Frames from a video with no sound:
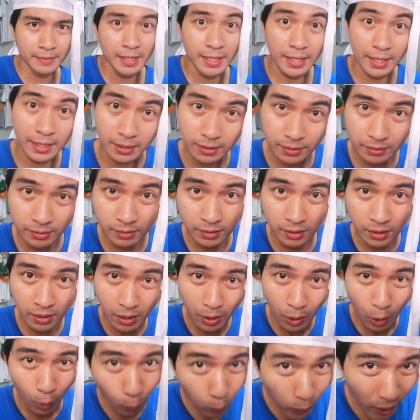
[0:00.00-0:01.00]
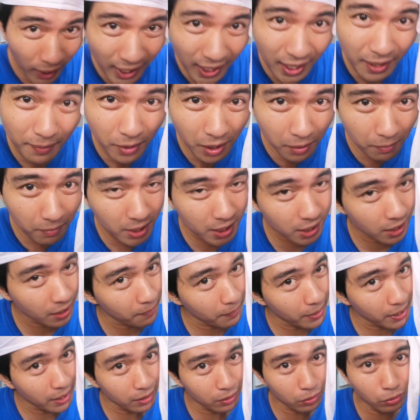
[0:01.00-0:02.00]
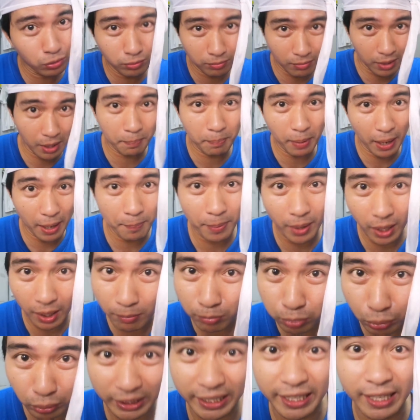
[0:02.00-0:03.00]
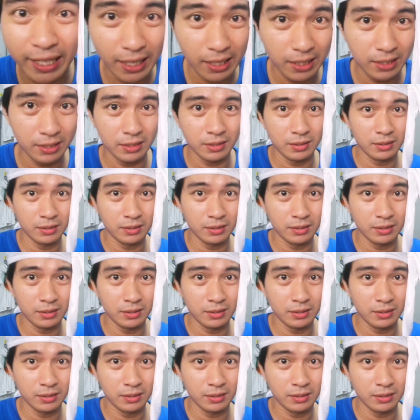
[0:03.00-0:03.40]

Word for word: Ha? Wala namang masama kung magpapakabuti ka.